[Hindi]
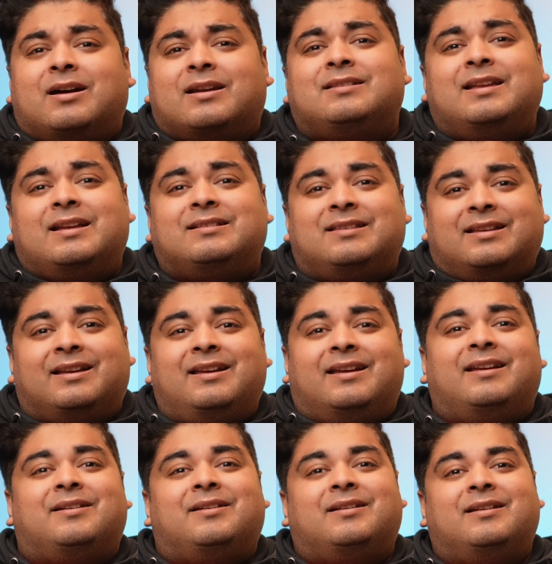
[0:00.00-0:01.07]
कर देते
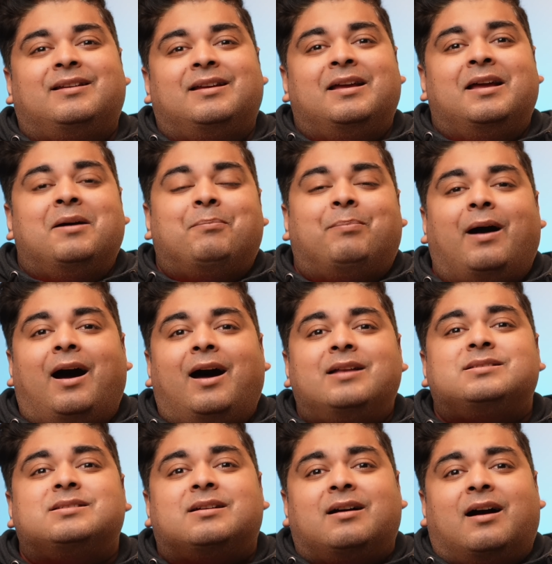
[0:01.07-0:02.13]

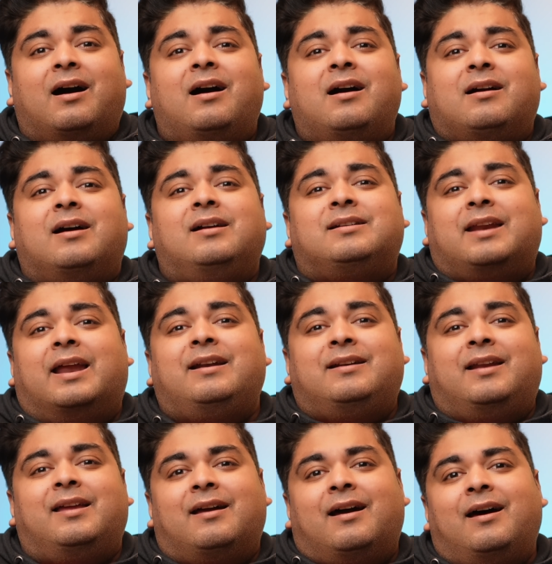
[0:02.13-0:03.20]
पाँच कहाँ का
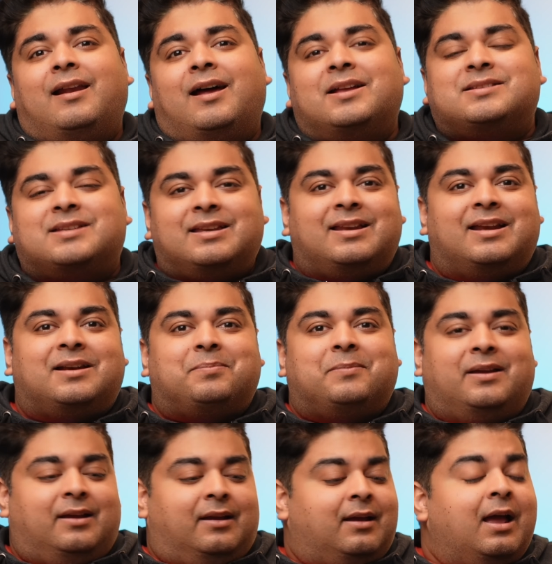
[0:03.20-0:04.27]
ट्रेंड है यार आज की डेट
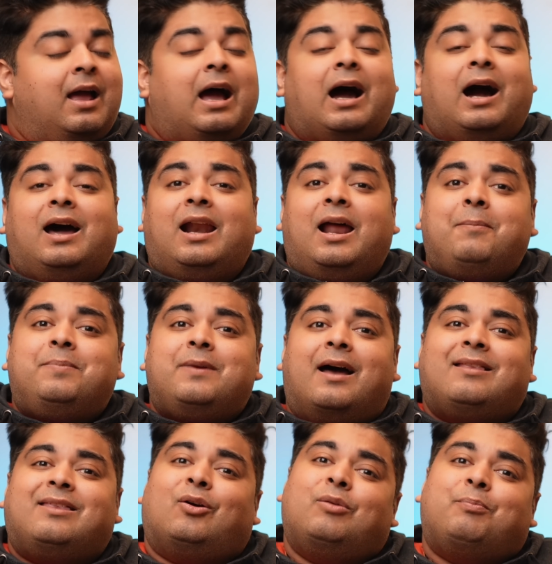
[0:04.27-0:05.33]
में अगर आप
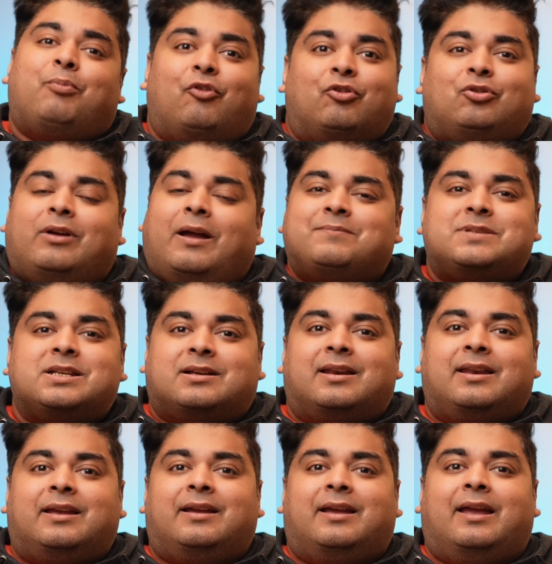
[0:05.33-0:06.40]
यहाँ से कोई फोटो कैप्चर
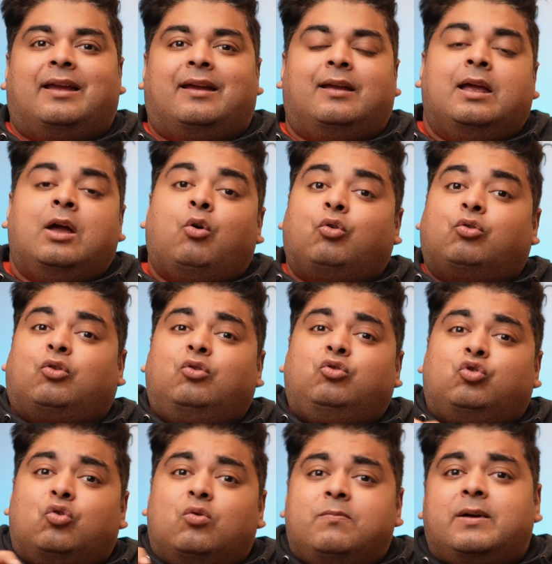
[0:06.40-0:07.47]
करेंगे उसको
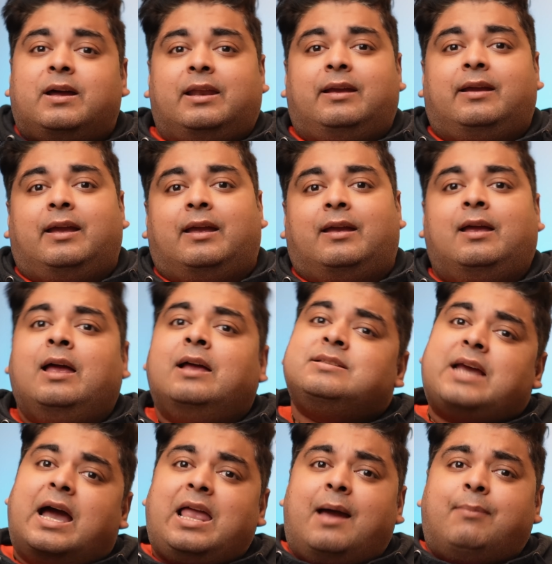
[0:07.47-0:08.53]
जूम करेंगे
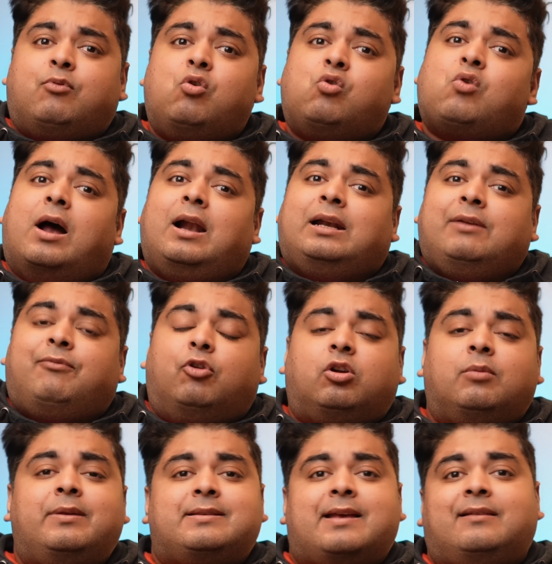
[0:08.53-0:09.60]
चाहे आपको क्वालिटी
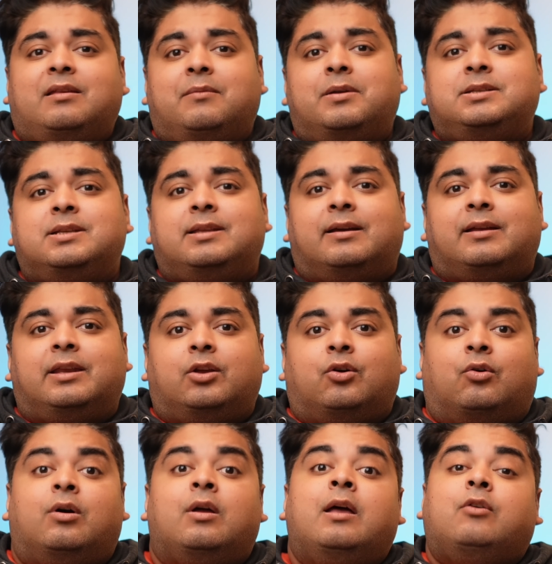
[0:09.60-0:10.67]
फोटो में जैसी मर्जी दिखती
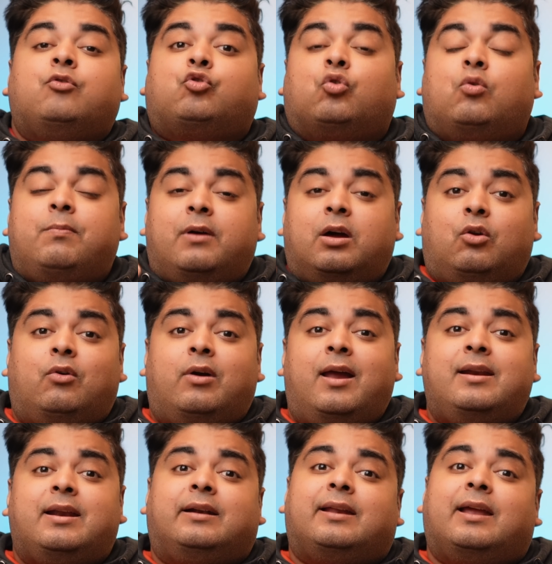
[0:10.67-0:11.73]
हो जूम करोगे
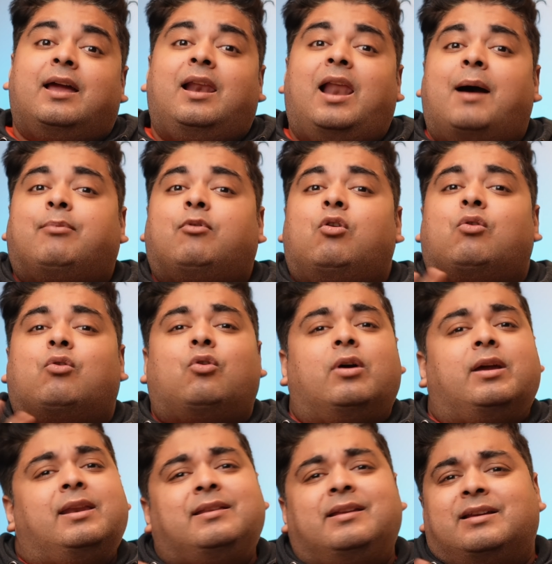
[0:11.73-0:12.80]
डिटेल आपको
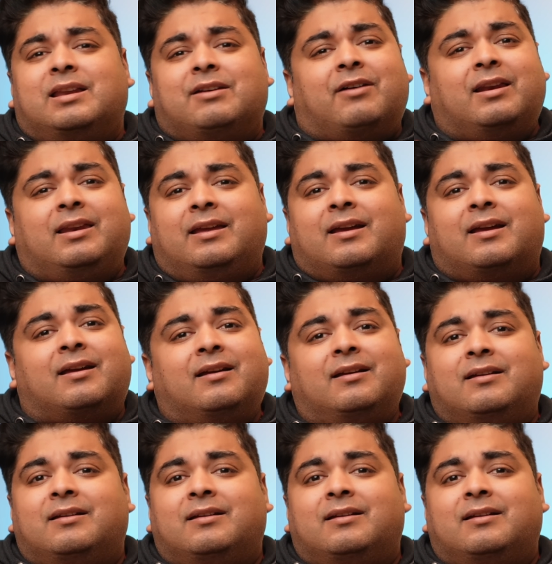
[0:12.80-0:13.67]
कोई नहीं दिखने वाली है